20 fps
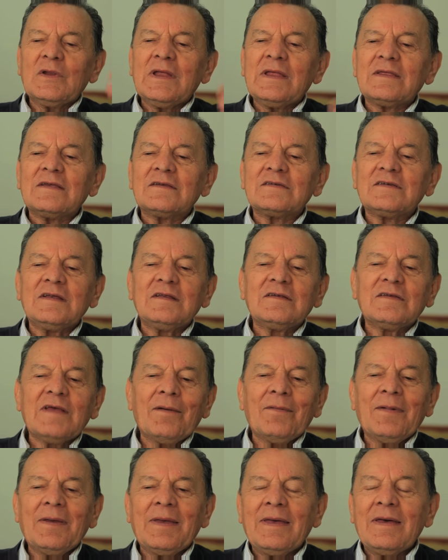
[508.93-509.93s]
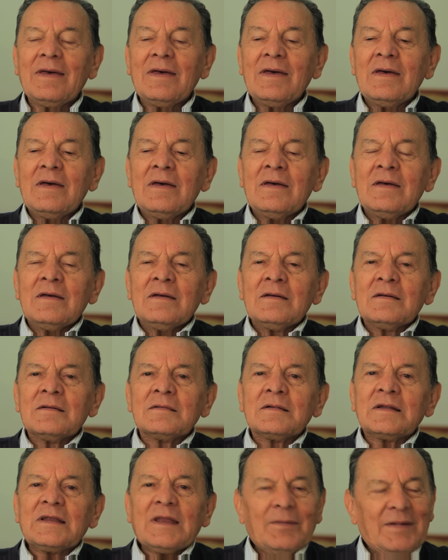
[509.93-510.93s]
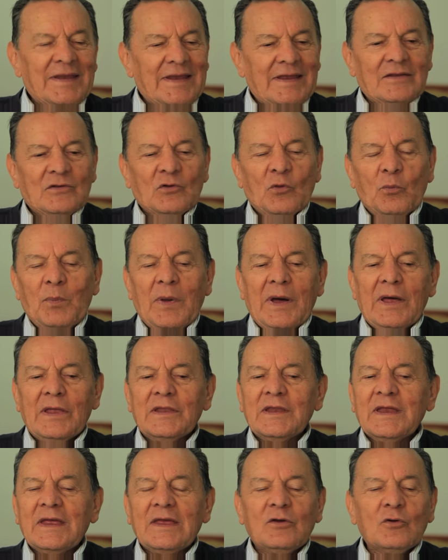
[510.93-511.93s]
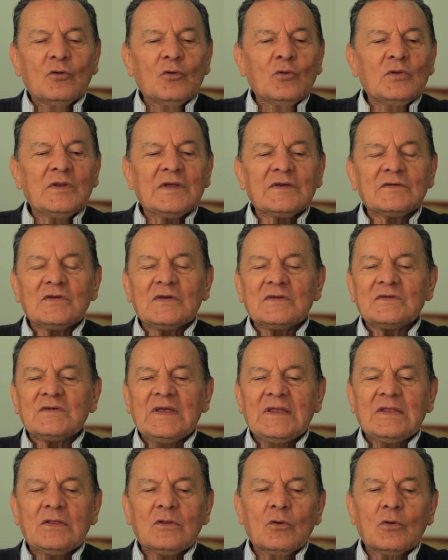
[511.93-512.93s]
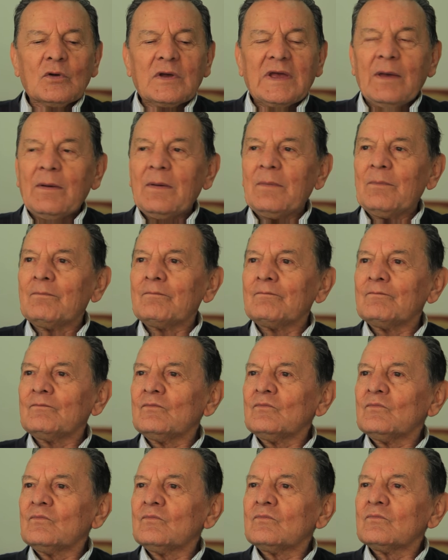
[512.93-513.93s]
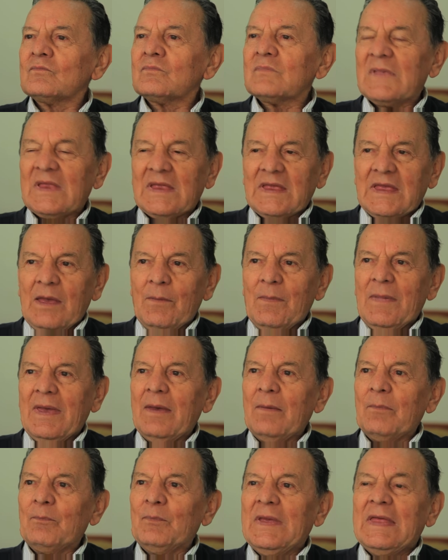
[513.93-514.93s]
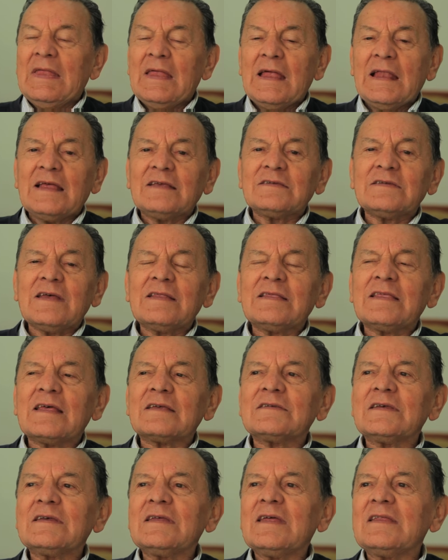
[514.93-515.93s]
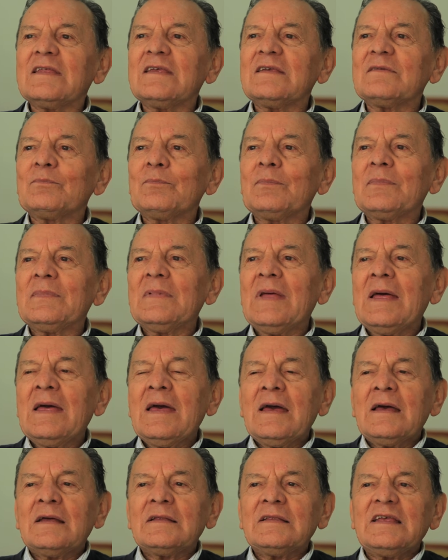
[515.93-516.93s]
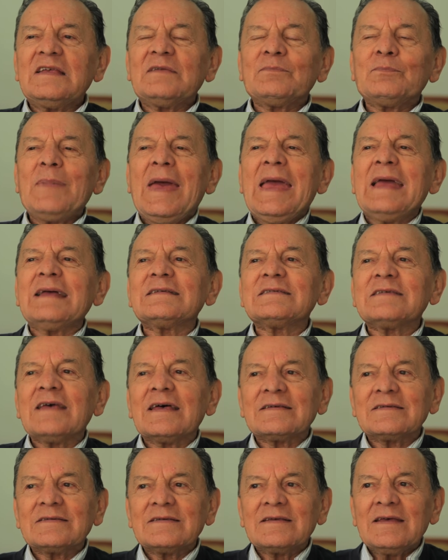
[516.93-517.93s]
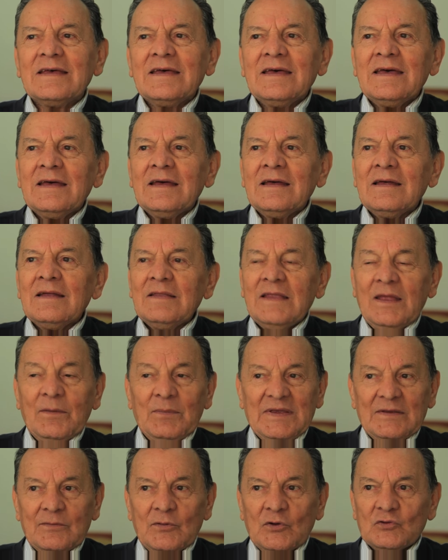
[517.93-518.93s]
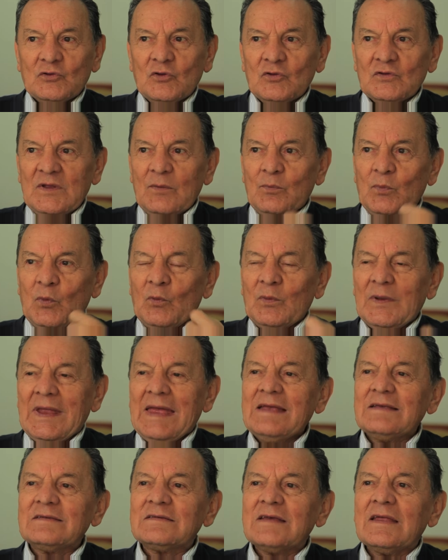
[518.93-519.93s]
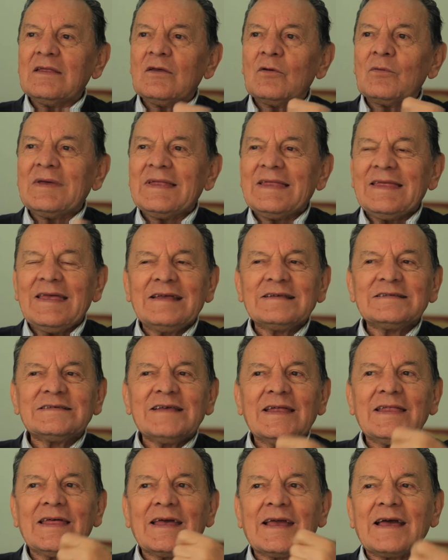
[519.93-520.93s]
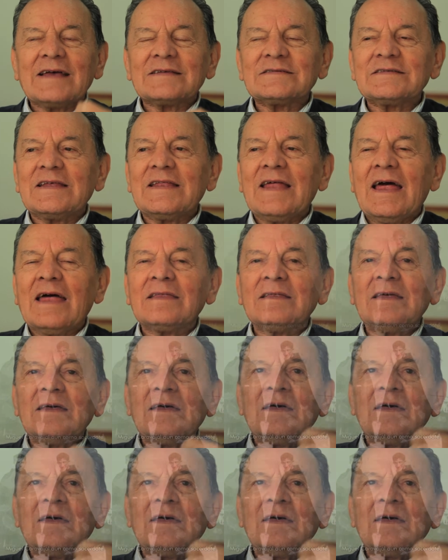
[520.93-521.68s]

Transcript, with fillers: a decir, sabe, reverendo padre, yo necesito que que me pida la Santa Sede dispensas de mis votos de pobreza, de obediencia, de castidad,